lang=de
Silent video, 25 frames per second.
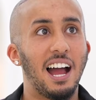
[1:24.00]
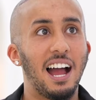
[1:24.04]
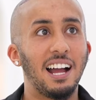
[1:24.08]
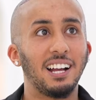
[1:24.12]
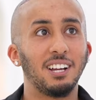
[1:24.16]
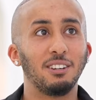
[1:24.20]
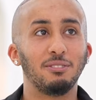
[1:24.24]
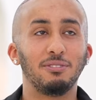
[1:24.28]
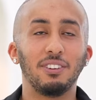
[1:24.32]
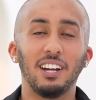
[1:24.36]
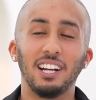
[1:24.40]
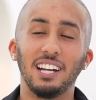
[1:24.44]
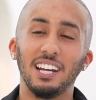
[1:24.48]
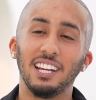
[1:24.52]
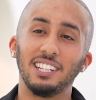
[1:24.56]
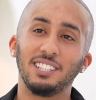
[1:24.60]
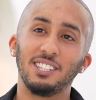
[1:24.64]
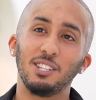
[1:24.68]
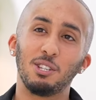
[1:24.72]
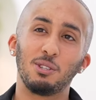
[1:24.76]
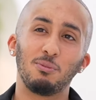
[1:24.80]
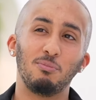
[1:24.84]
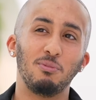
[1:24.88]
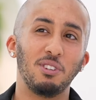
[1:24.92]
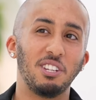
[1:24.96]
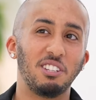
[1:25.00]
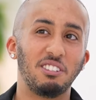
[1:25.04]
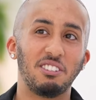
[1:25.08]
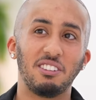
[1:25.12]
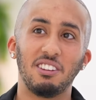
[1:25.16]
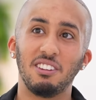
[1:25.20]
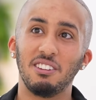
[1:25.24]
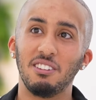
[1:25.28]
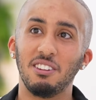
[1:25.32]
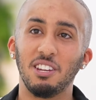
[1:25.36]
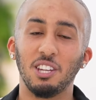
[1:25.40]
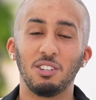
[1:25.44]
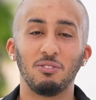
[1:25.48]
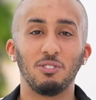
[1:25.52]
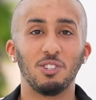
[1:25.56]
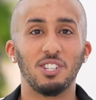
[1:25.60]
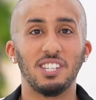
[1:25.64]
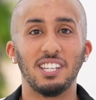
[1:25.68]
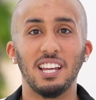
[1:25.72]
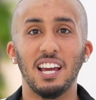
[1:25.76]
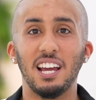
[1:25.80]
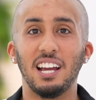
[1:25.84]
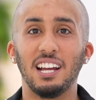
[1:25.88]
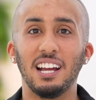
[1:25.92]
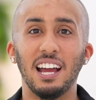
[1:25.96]
Angefangen hat es mit, ich würde
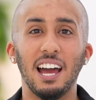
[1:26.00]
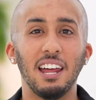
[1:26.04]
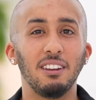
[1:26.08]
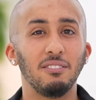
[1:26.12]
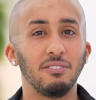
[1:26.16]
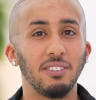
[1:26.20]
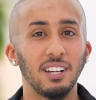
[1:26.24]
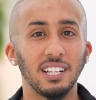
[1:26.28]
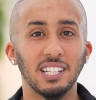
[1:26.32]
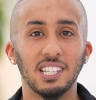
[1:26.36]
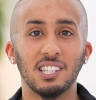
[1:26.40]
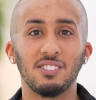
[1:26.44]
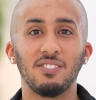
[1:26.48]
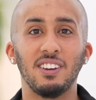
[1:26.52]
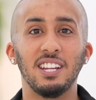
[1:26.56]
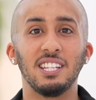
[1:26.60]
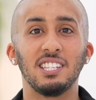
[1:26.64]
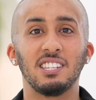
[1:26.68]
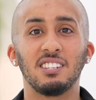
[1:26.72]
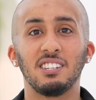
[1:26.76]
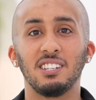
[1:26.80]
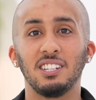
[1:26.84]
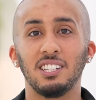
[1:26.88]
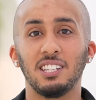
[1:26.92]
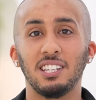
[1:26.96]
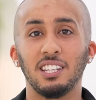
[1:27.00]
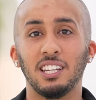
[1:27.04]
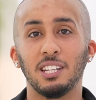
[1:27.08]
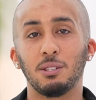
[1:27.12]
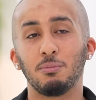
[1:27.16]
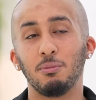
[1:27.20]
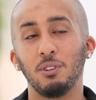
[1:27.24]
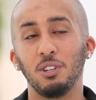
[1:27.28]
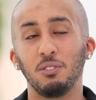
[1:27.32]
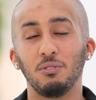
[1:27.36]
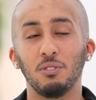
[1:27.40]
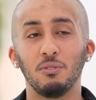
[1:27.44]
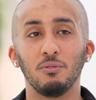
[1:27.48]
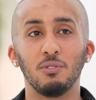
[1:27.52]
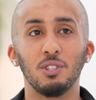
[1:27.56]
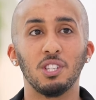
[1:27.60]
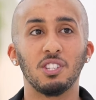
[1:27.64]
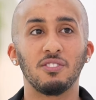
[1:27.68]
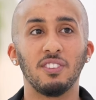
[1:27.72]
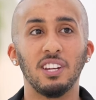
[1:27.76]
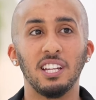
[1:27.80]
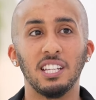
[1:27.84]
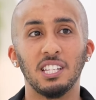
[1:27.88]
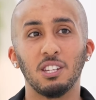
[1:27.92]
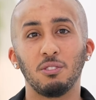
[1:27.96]
sagen, Anfang 20, jetzt bin ich
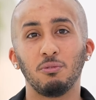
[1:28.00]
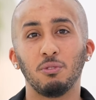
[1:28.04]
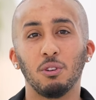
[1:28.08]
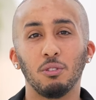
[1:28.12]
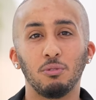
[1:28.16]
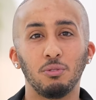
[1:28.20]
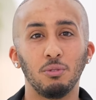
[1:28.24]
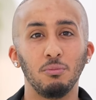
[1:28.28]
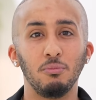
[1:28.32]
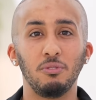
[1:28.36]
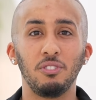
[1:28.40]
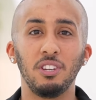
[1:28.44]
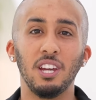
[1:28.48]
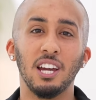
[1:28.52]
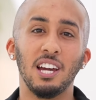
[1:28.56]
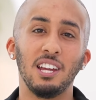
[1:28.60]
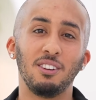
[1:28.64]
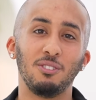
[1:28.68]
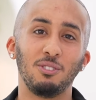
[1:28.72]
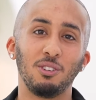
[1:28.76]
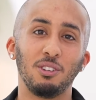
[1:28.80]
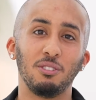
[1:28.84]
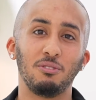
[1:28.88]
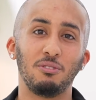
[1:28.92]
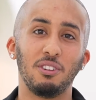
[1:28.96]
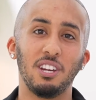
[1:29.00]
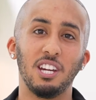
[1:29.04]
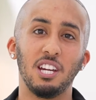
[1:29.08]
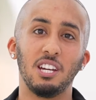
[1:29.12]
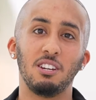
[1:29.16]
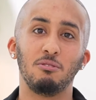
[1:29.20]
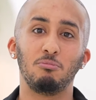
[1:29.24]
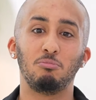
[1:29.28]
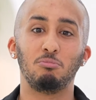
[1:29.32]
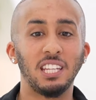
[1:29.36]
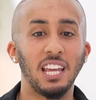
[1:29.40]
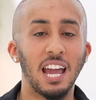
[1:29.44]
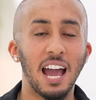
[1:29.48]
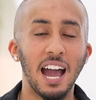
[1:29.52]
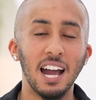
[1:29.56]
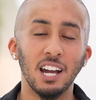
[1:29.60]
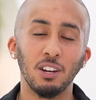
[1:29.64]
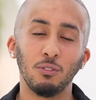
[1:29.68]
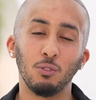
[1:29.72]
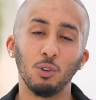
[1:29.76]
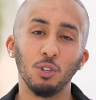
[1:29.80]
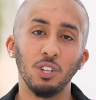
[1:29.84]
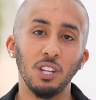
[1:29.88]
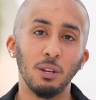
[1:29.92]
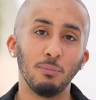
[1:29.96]
25, vor fünf Jahren ungefähr. Die
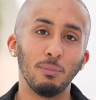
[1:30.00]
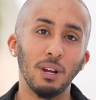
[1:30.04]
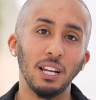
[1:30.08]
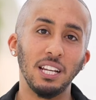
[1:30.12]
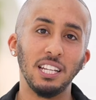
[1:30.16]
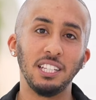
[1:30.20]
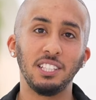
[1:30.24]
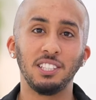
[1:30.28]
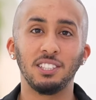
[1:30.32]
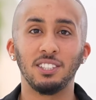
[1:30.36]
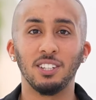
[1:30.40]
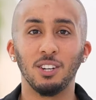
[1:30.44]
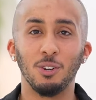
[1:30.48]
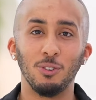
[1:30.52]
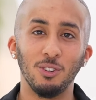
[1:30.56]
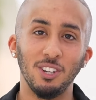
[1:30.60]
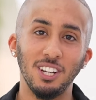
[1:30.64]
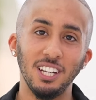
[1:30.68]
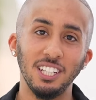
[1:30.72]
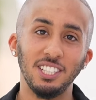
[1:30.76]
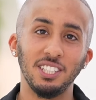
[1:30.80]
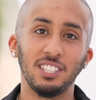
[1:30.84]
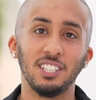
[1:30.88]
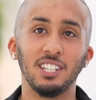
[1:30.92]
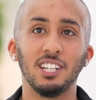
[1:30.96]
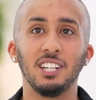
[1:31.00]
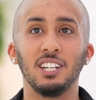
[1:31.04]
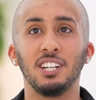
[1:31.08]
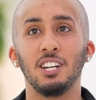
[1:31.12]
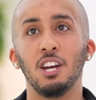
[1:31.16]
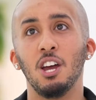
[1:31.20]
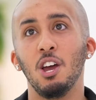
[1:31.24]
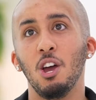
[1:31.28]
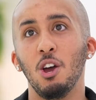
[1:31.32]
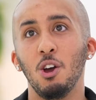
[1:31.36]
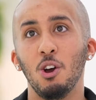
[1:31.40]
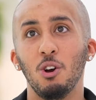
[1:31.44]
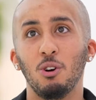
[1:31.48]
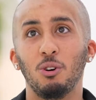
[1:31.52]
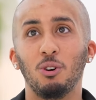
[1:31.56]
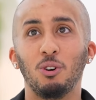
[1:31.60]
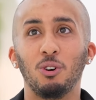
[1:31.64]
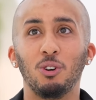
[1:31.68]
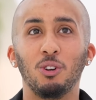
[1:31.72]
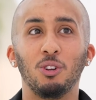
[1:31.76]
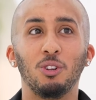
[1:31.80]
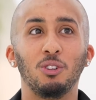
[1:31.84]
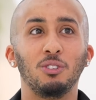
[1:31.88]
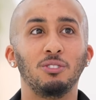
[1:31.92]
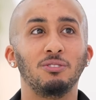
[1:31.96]
Haare wurden immer lichter und lichter.
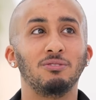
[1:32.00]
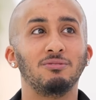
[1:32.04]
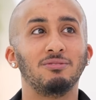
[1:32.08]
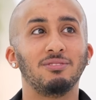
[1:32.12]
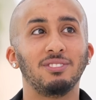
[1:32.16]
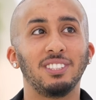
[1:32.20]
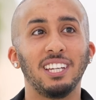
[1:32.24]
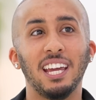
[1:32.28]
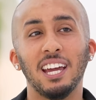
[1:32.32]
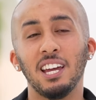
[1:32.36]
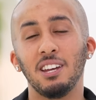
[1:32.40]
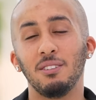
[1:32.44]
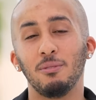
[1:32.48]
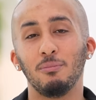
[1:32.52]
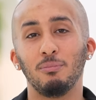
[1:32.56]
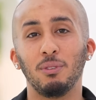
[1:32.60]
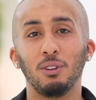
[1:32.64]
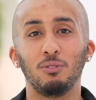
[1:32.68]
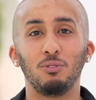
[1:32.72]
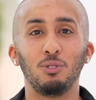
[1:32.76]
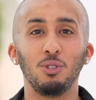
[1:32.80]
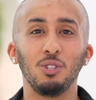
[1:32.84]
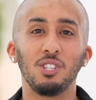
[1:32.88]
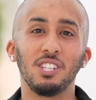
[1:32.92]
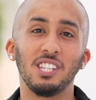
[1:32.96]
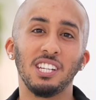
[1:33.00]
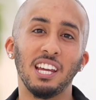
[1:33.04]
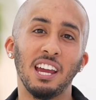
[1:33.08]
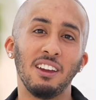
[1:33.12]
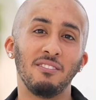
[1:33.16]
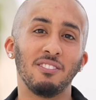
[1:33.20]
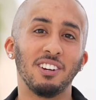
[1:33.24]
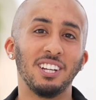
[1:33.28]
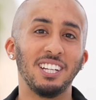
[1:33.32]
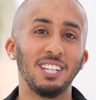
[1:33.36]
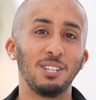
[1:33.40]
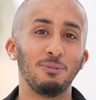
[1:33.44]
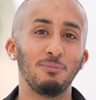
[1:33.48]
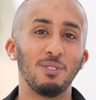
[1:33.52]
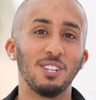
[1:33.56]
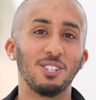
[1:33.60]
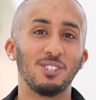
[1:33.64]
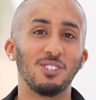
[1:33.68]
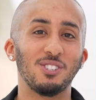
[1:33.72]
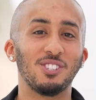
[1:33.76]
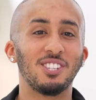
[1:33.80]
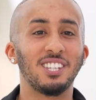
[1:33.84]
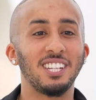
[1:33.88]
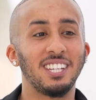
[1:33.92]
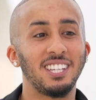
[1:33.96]
Und ja, man fühlt sich einfach nicht mehr
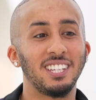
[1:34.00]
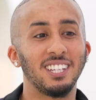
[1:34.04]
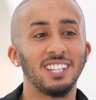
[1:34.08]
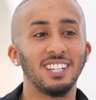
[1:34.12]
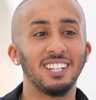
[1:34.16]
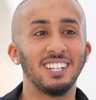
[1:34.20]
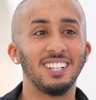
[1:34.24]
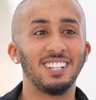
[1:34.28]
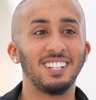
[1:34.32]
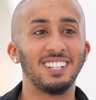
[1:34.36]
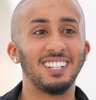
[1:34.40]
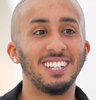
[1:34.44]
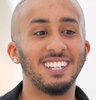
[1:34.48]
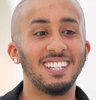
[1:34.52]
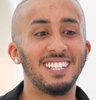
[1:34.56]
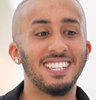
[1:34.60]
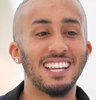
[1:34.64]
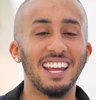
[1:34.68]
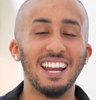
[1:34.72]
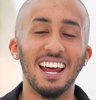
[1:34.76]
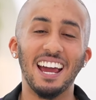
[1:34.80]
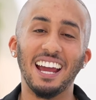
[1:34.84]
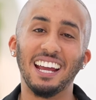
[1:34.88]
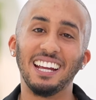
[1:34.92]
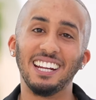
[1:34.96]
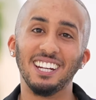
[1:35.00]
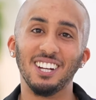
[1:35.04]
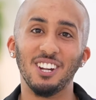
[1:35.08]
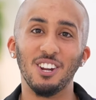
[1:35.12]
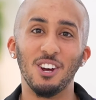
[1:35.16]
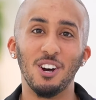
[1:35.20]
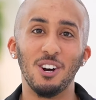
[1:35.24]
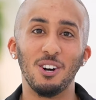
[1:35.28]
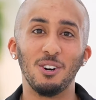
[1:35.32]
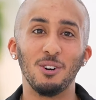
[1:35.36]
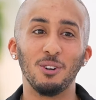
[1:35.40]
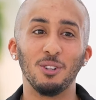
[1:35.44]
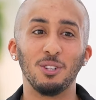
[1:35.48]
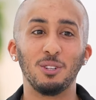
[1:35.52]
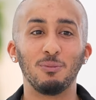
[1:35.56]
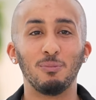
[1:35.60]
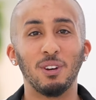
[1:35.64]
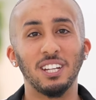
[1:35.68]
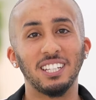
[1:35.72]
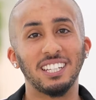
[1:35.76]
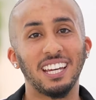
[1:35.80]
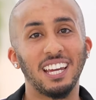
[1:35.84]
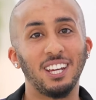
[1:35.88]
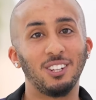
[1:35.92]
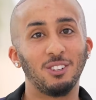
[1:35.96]
so sicher in seiner eigenen Haut.
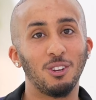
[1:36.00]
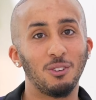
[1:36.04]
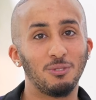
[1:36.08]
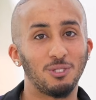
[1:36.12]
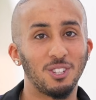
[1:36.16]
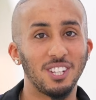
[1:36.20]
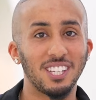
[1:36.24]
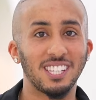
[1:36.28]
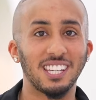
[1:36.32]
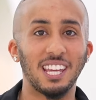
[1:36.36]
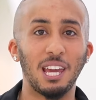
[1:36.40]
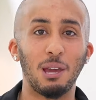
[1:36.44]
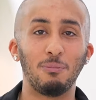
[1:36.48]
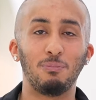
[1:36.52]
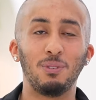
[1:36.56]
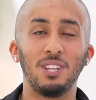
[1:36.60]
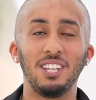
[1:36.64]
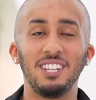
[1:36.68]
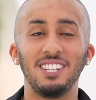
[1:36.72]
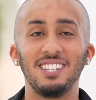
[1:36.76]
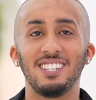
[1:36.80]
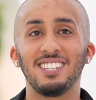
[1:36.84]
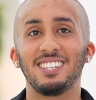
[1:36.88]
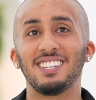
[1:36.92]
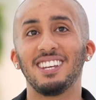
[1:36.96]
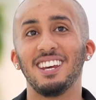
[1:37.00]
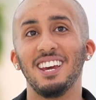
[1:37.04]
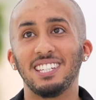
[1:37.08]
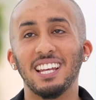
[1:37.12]
Man trägt öfters Cappies.